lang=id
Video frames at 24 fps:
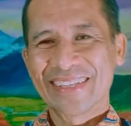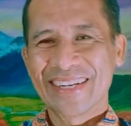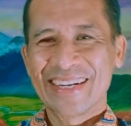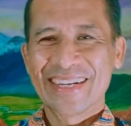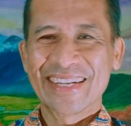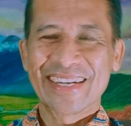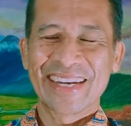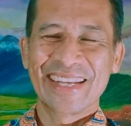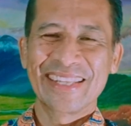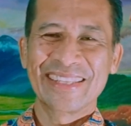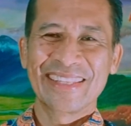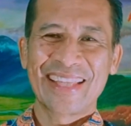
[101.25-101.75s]
rel
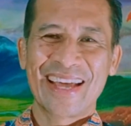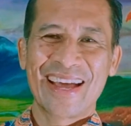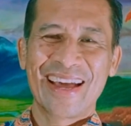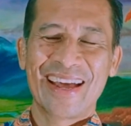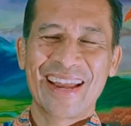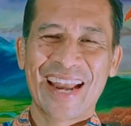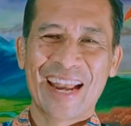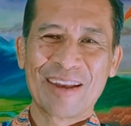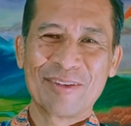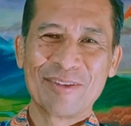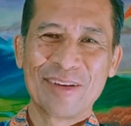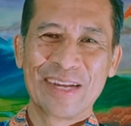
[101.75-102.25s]

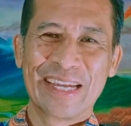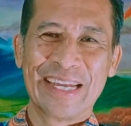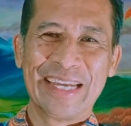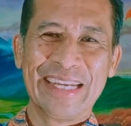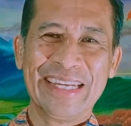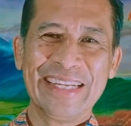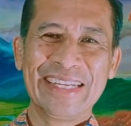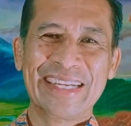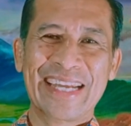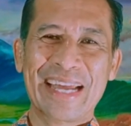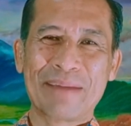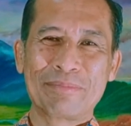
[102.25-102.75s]
kereta lalu
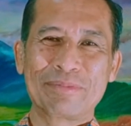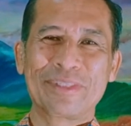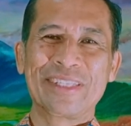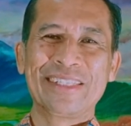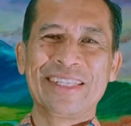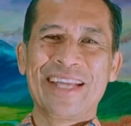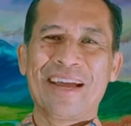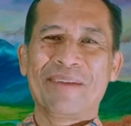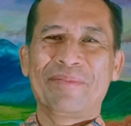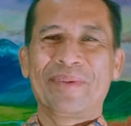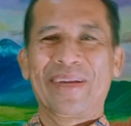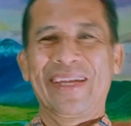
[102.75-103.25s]
gini
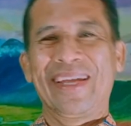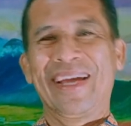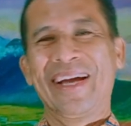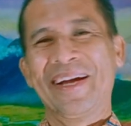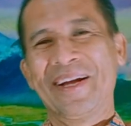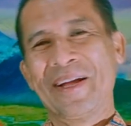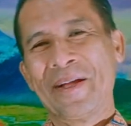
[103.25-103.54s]
captionnya apa ya